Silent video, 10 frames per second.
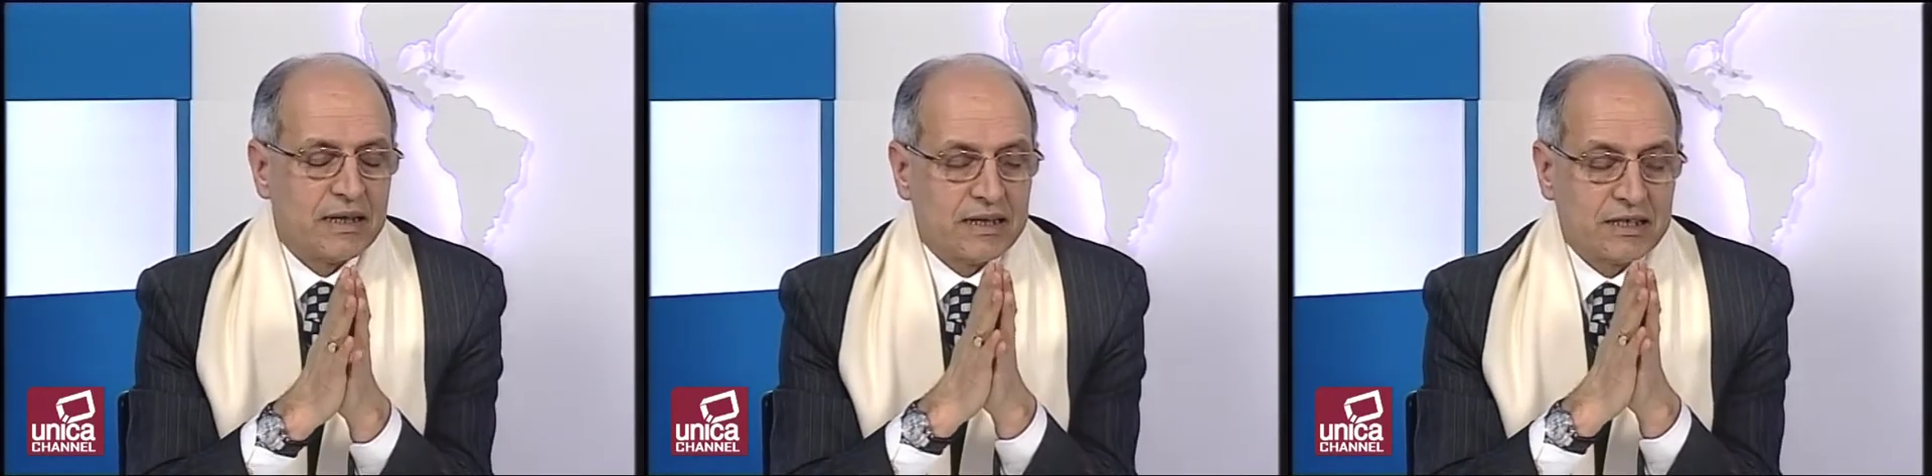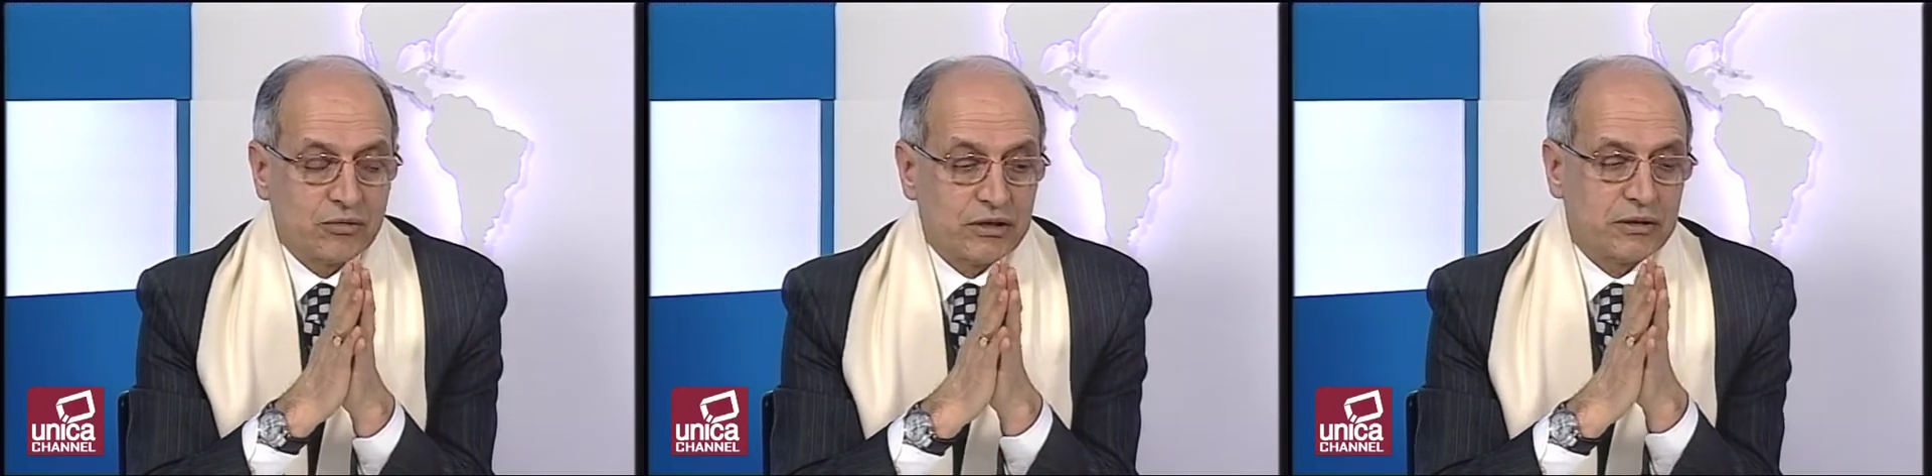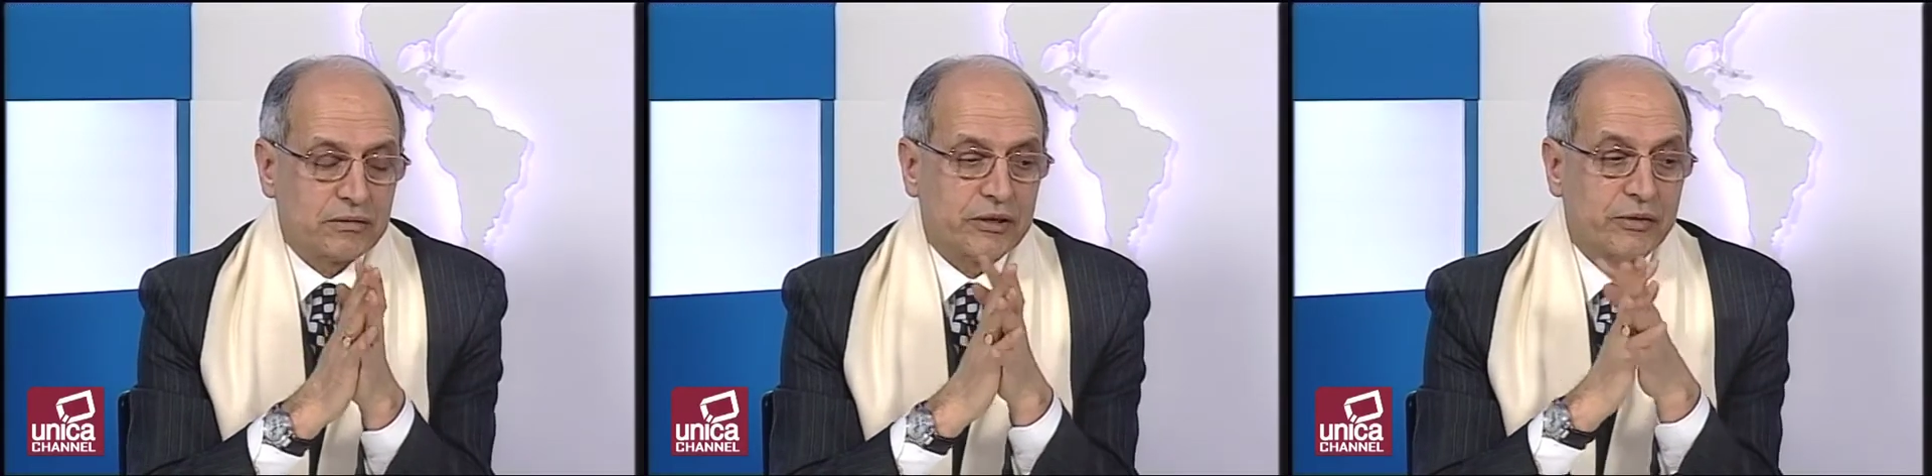la
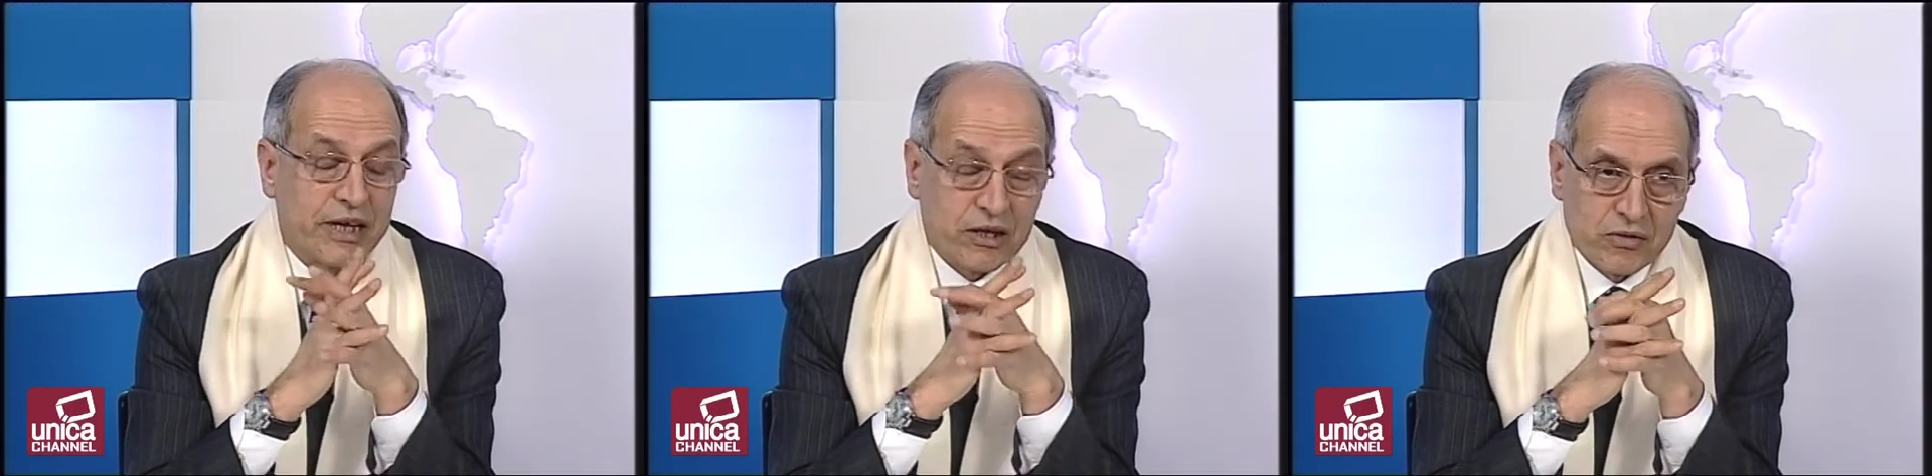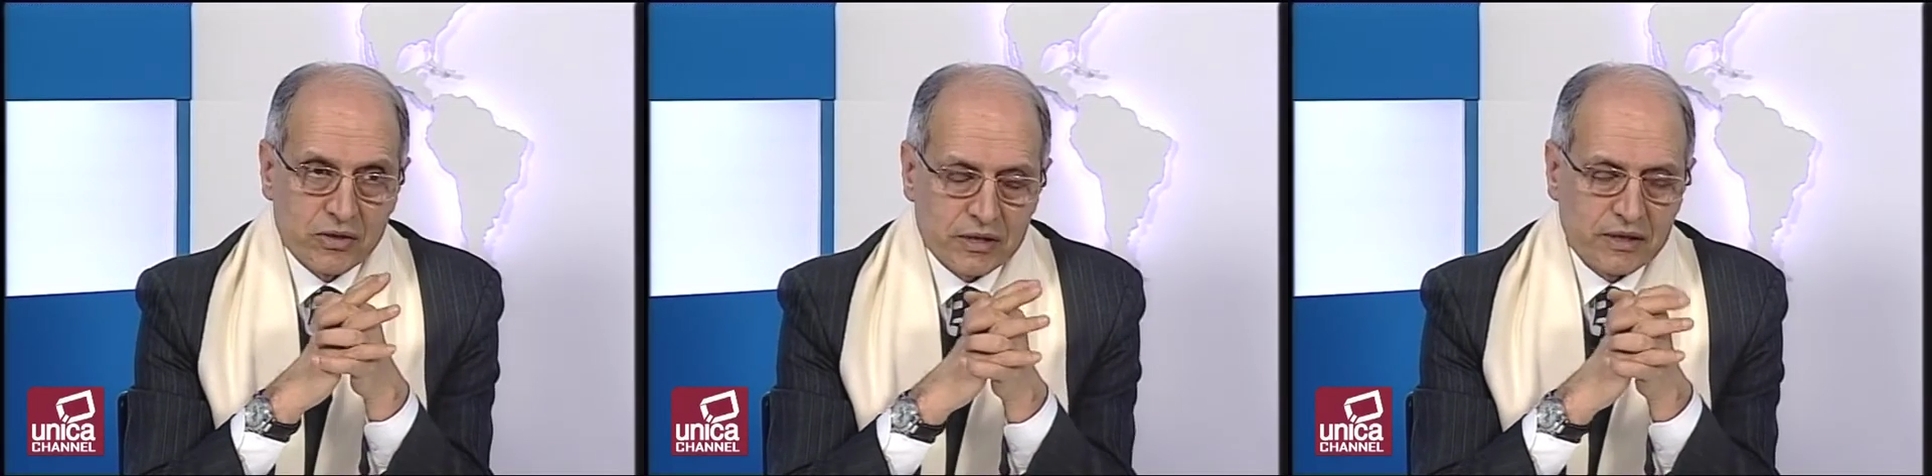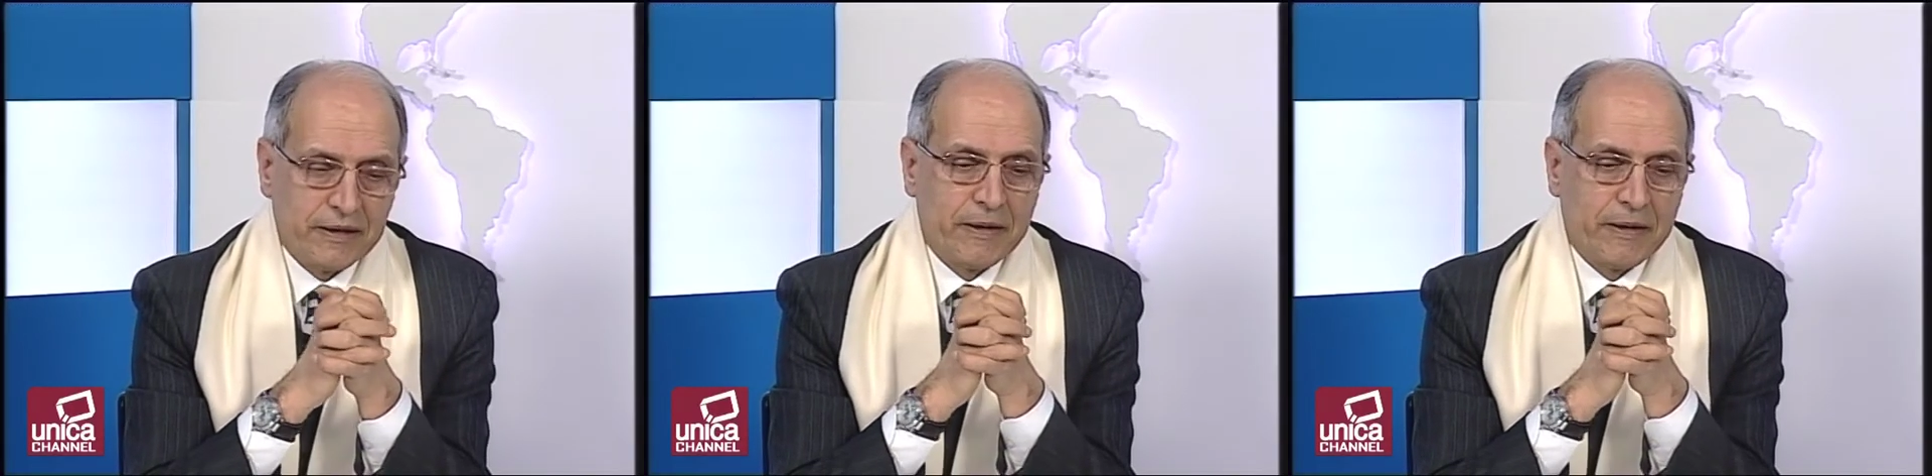situazione non è così